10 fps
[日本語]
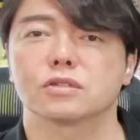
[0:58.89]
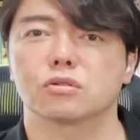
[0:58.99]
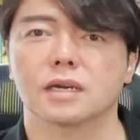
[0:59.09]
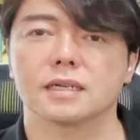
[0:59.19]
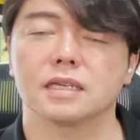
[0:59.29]

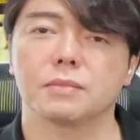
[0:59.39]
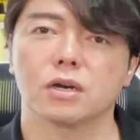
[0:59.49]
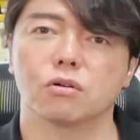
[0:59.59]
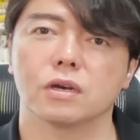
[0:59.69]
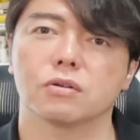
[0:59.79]
それが
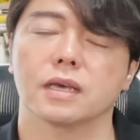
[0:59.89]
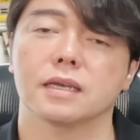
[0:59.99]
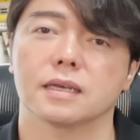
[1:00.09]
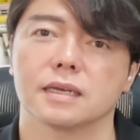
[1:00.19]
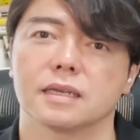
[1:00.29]
リーマン超えをね、
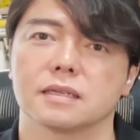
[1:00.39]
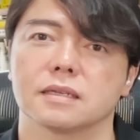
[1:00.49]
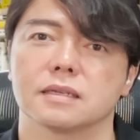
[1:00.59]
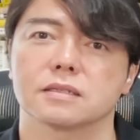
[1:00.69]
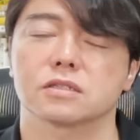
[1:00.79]

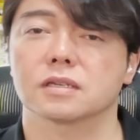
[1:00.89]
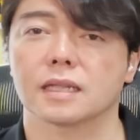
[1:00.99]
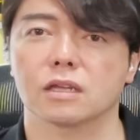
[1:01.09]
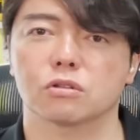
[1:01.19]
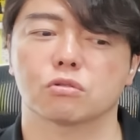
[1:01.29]
えー、続
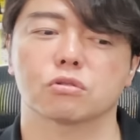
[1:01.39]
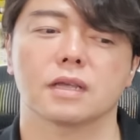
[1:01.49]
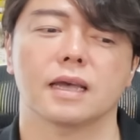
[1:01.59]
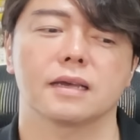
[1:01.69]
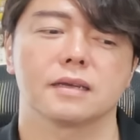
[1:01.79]
けているということ
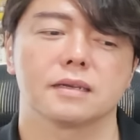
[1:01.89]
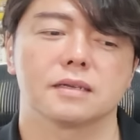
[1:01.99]
で、